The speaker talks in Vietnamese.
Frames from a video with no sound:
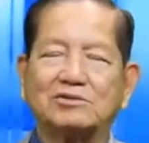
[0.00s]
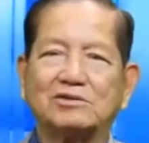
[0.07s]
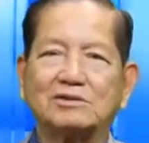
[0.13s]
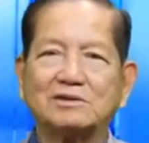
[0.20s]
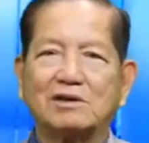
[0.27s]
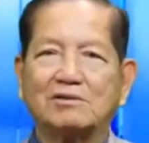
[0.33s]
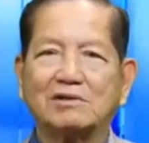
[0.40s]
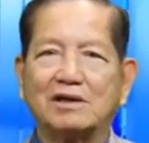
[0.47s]

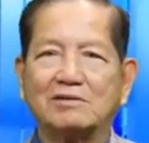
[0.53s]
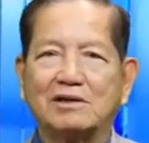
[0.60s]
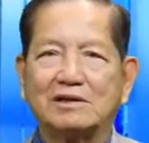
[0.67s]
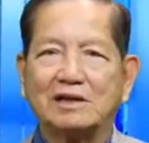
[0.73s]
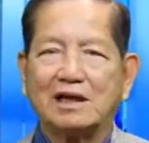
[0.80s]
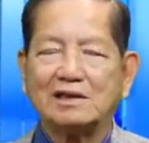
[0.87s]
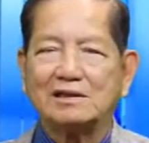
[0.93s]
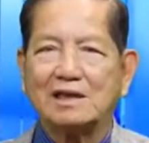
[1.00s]
xuống sau khi mà
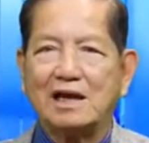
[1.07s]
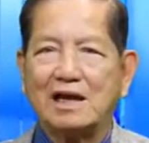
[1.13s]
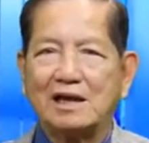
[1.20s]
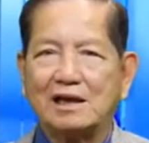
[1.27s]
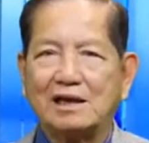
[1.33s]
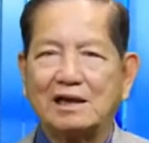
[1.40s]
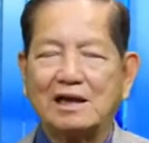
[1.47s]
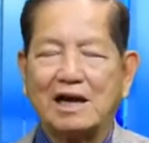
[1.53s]
tăng giá
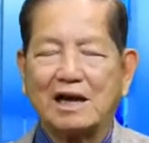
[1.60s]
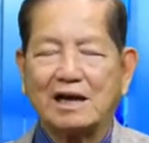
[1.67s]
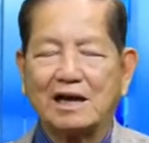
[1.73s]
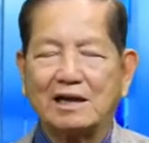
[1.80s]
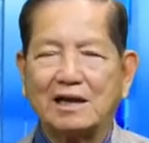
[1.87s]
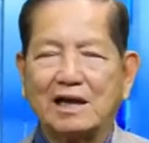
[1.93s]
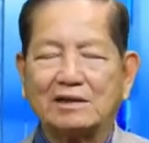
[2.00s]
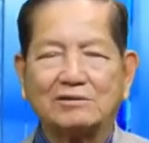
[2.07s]
là hạ
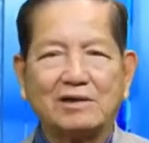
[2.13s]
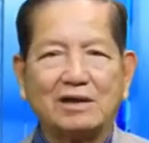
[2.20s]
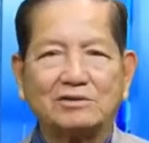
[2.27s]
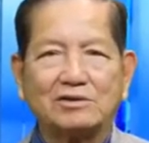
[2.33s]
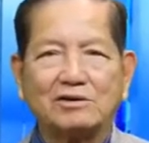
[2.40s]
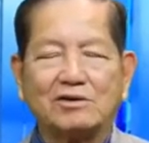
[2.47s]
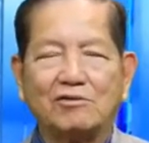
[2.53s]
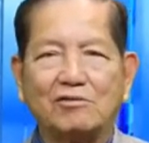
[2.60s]
cánh an toàn
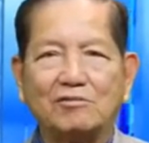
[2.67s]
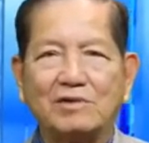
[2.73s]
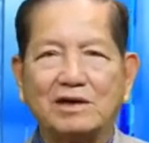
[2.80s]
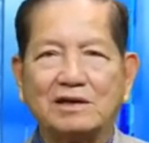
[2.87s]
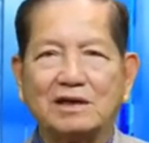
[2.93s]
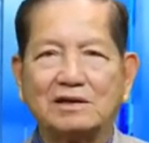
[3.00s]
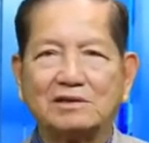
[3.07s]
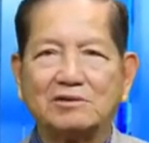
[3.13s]
cho không có
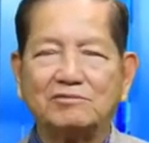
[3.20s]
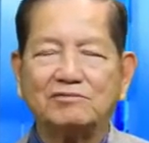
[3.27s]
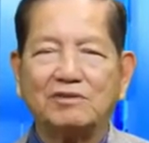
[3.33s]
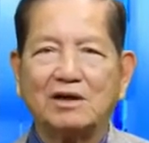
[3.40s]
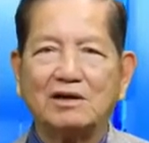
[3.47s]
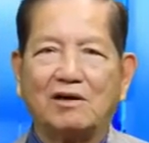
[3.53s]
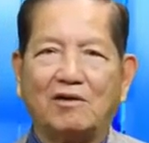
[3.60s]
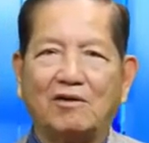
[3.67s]
bị dân chúng
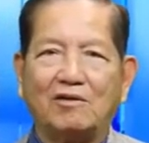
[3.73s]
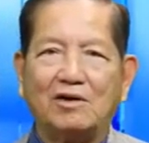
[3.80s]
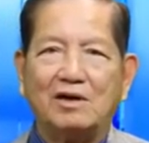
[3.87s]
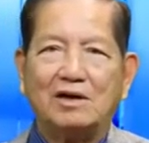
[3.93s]
phẫn nộ